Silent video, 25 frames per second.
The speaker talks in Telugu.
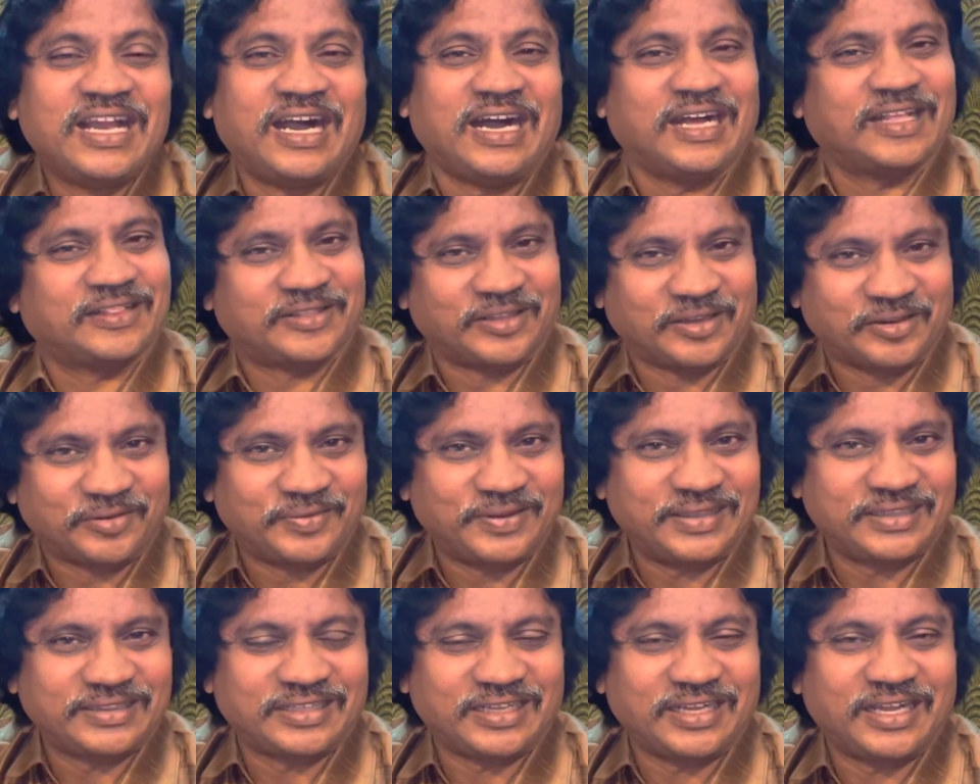ఆ
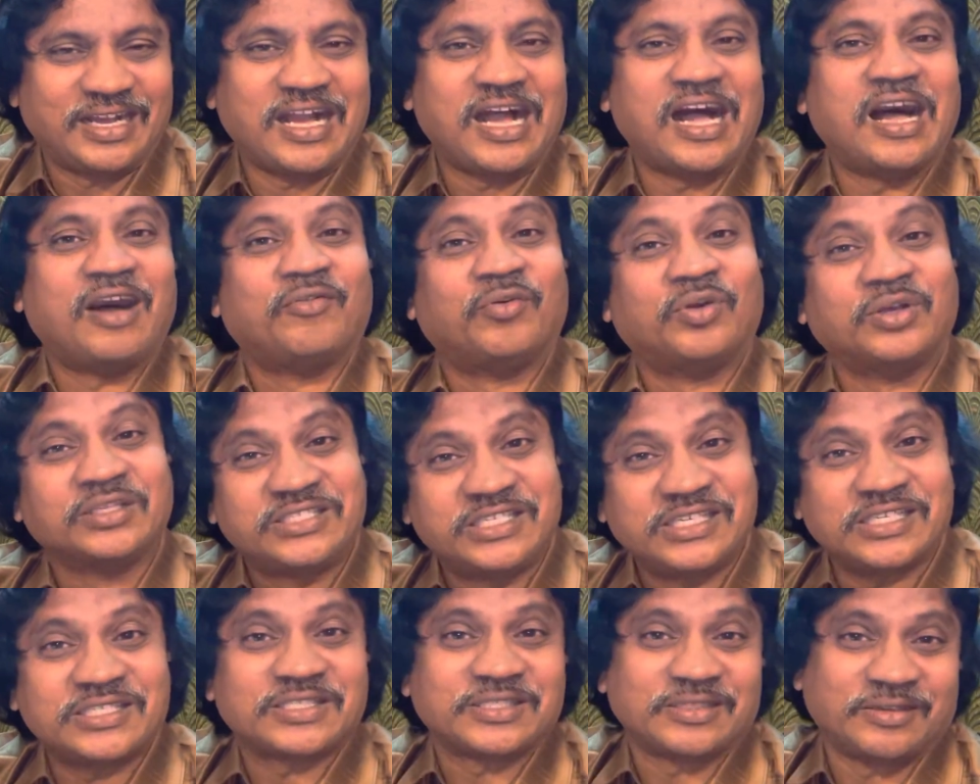తర్వాత ఆ
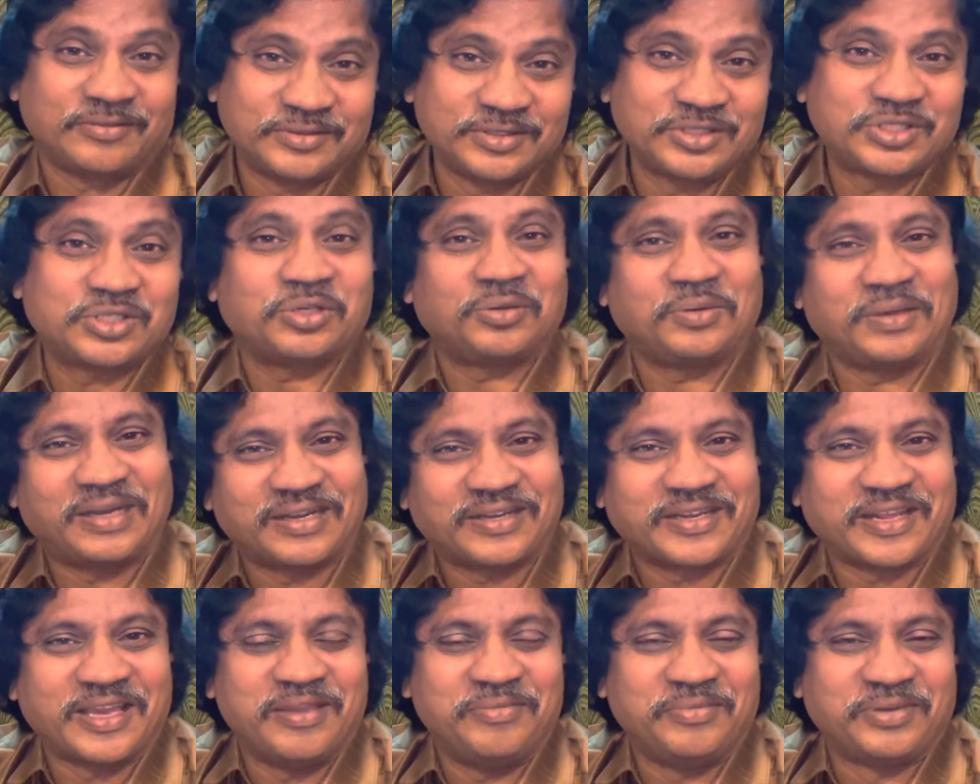వచ్చే సంవత్సరం ఆ
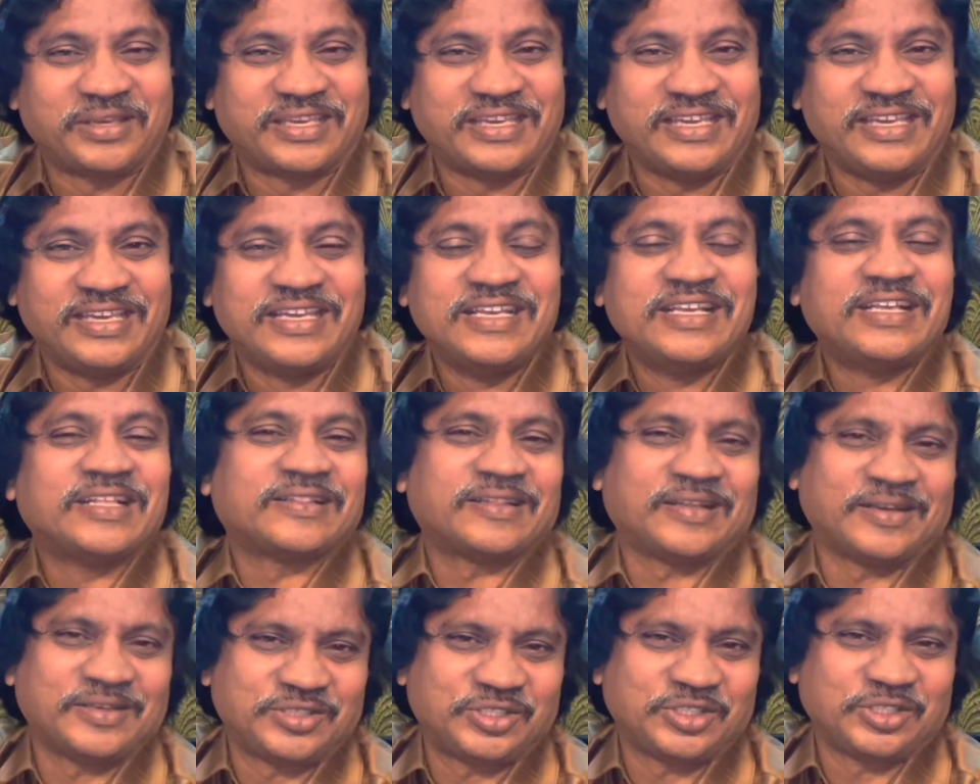టైంకి
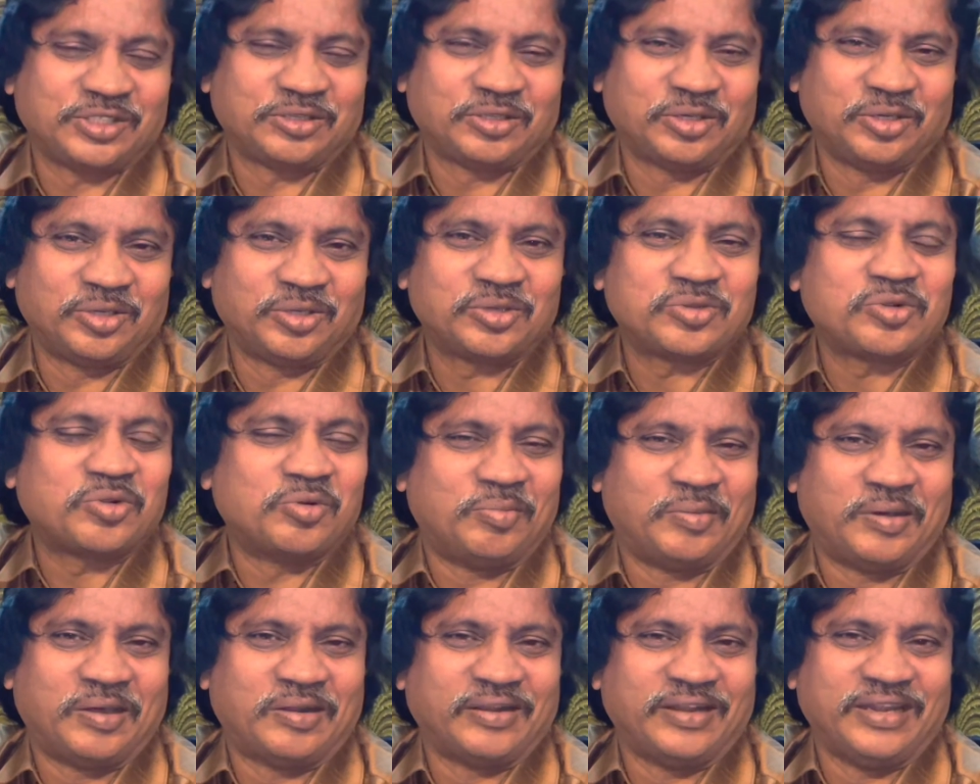తన చేతుల్లో
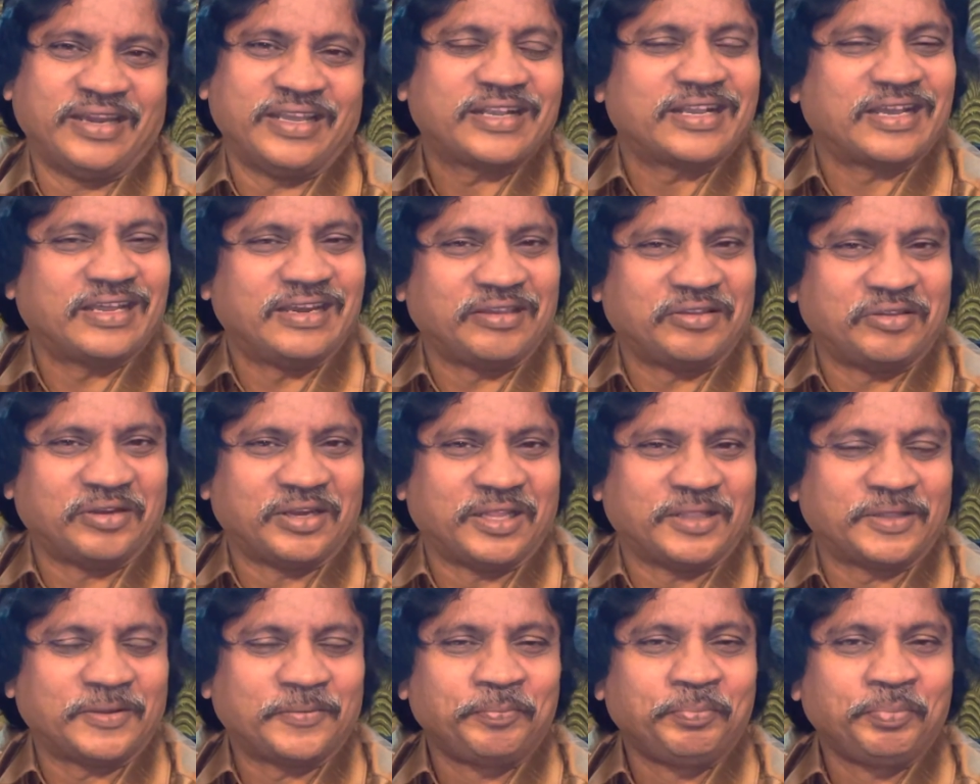కుమారుణ్ణి కలిగింది